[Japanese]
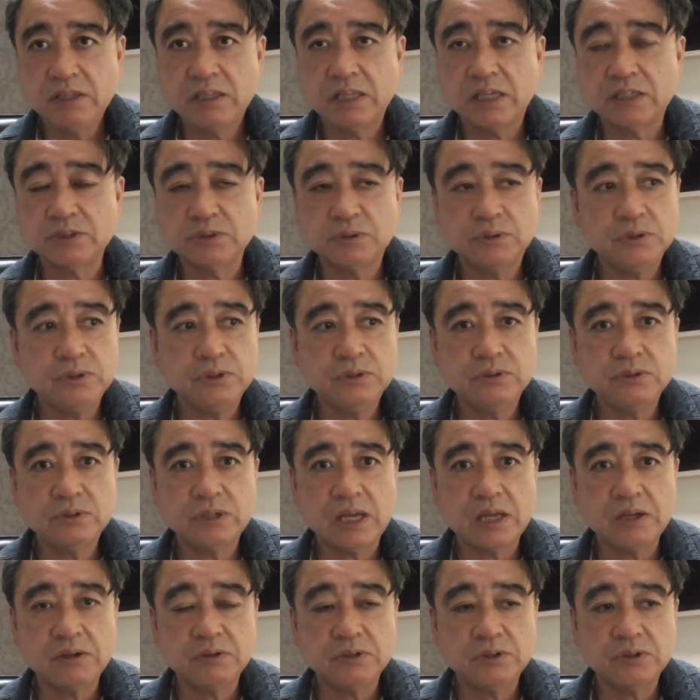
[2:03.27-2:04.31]
だそうい
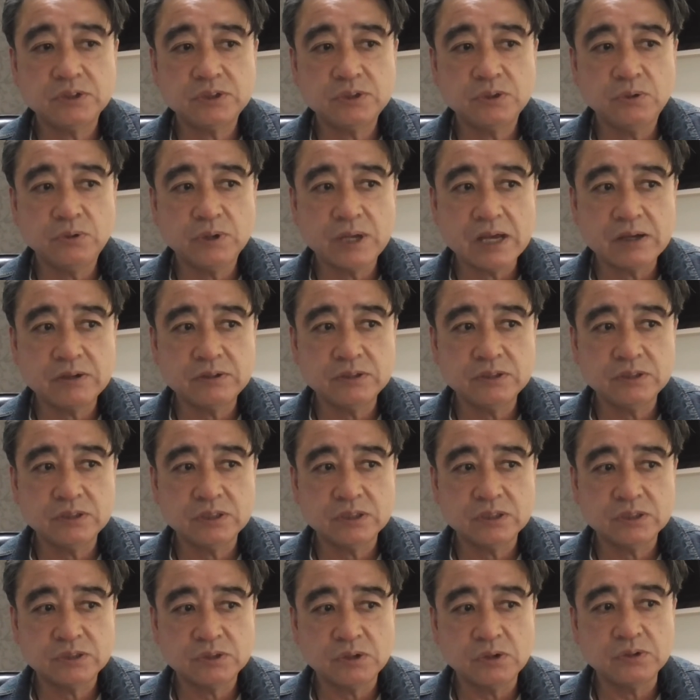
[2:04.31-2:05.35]
うあの昇
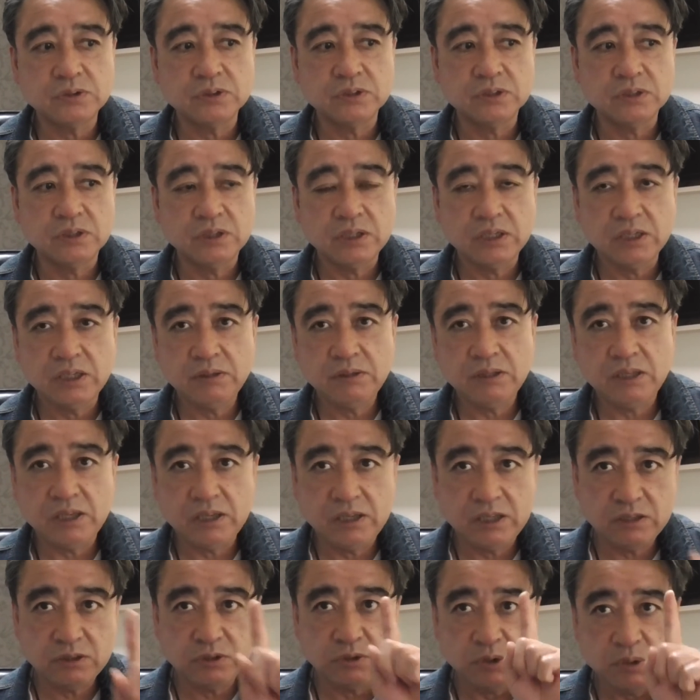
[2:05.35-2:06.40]
格即
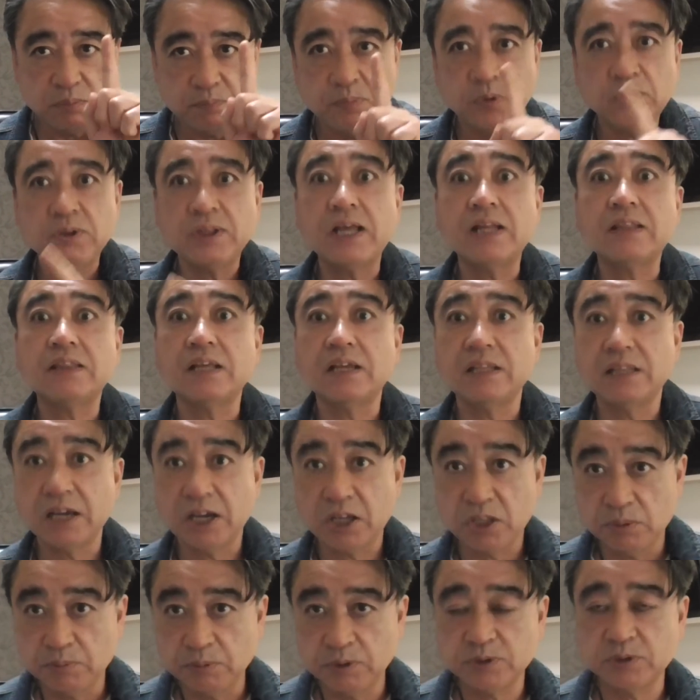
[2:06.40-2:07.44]
ヒット1本だったんだ
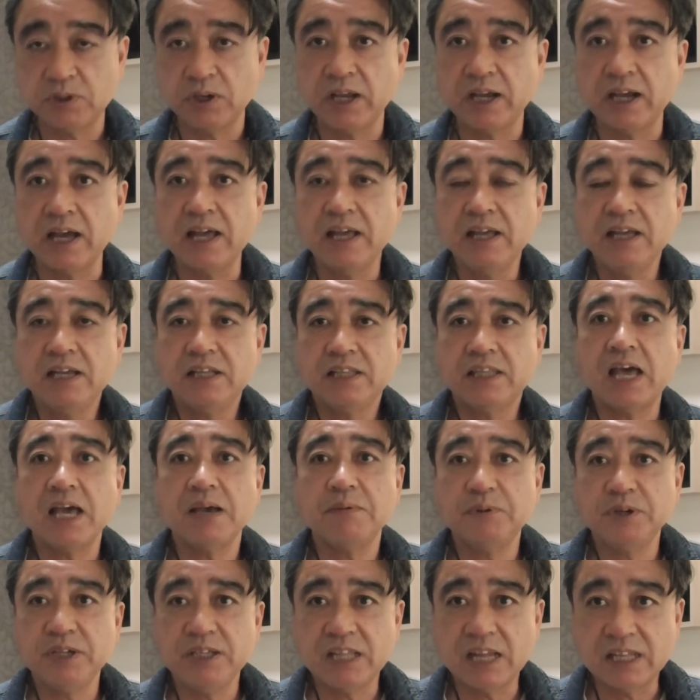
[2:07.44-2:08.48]
けどもそれが
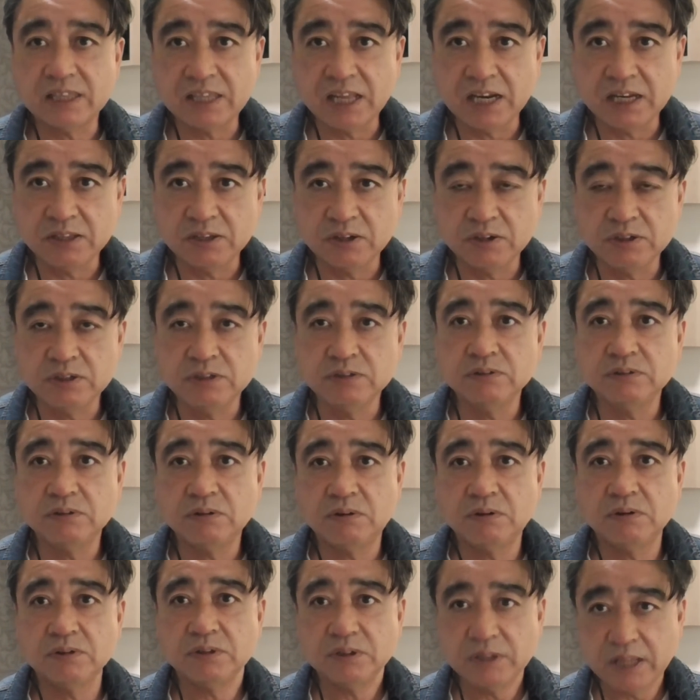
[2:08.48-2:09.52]
タイムリーだったりという
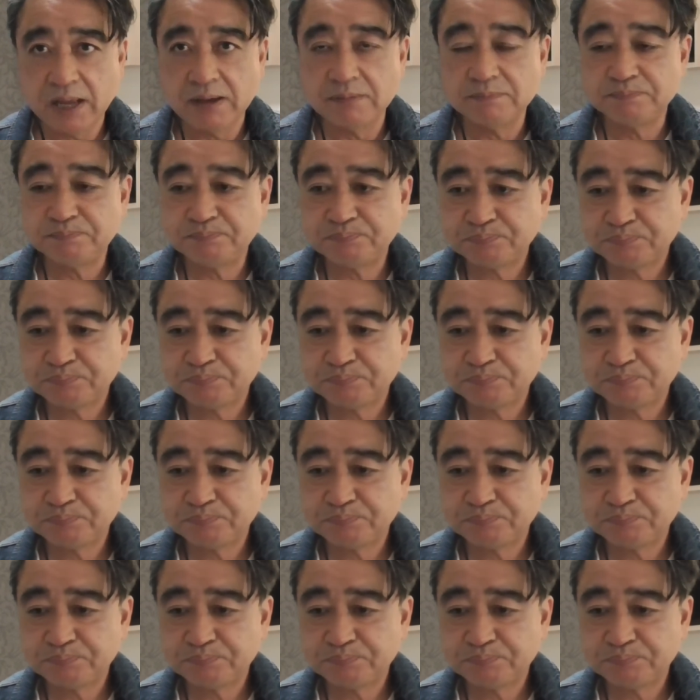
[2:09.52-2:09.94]
ことで